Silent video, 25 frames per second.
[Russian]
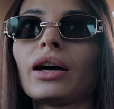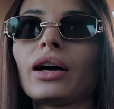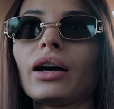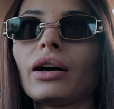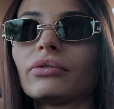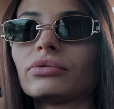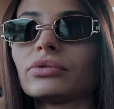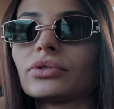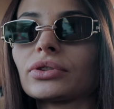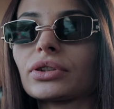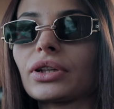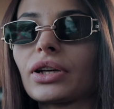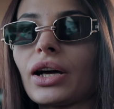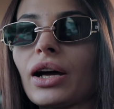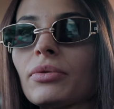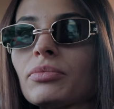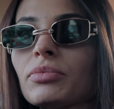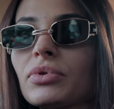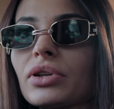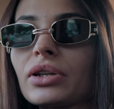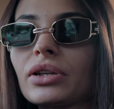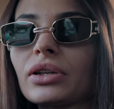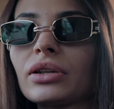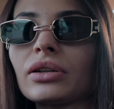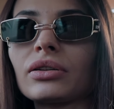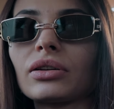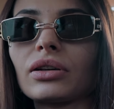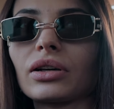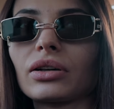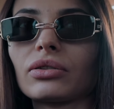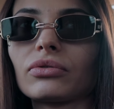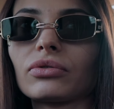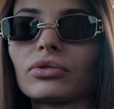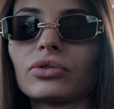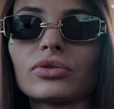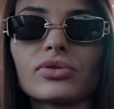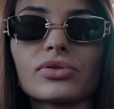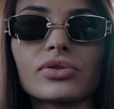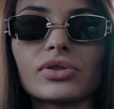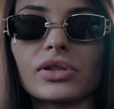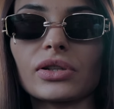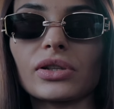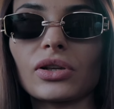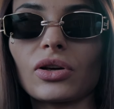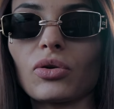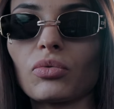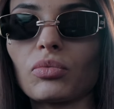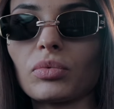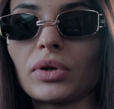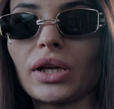а вот камера, хоть
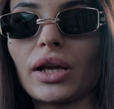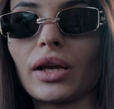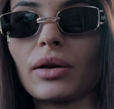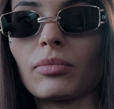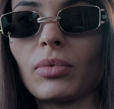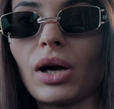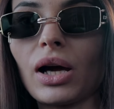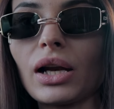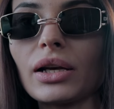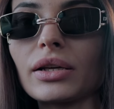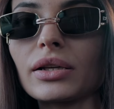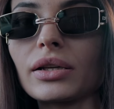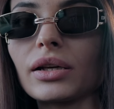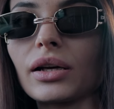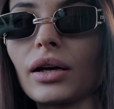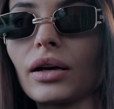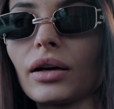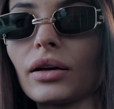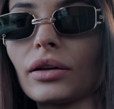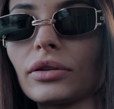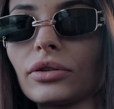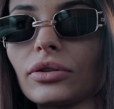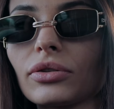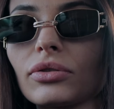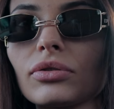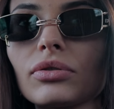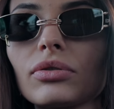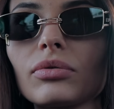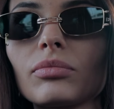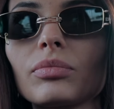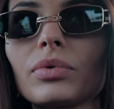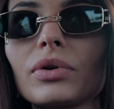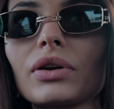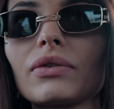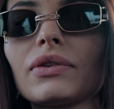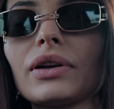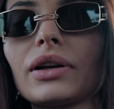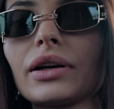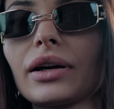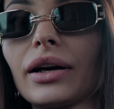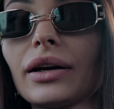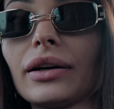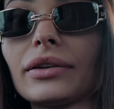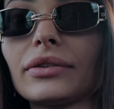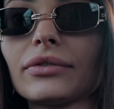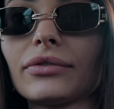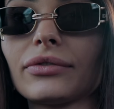она у меня и маленькая, но привлекает